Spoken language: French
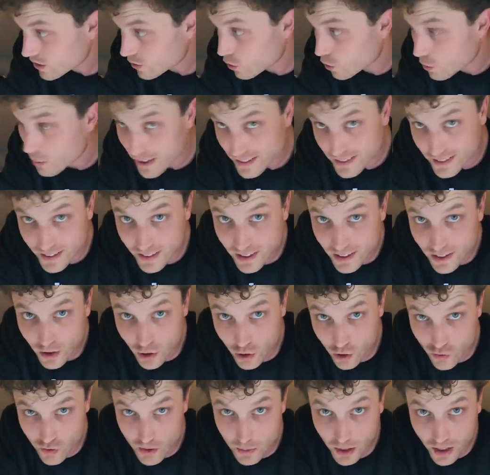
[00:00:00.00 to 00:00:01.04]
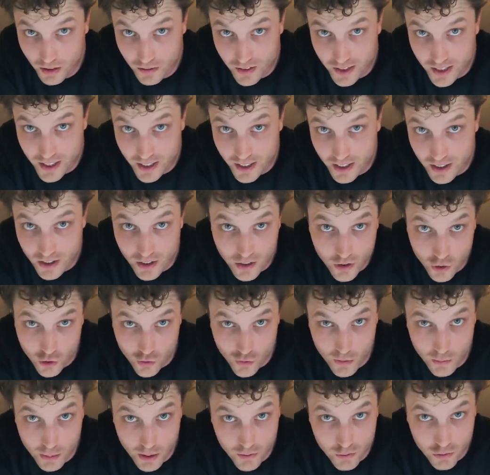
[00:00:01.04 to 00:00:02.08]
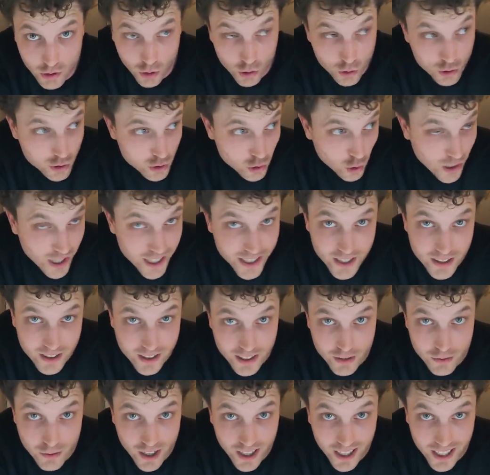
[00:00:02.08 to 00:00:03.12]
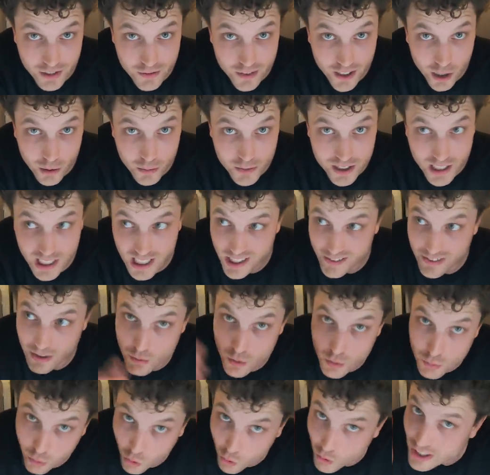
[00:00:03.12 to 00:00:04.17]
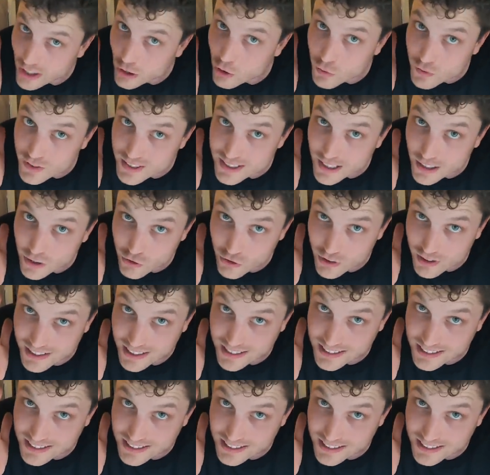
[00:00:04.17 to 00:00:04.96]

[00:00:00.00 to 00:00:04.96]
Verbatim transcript: le matin, quand je vais me réveiller, je vais pas voir le soleil qui va arriver comme ça et qui va me brûler le visage dès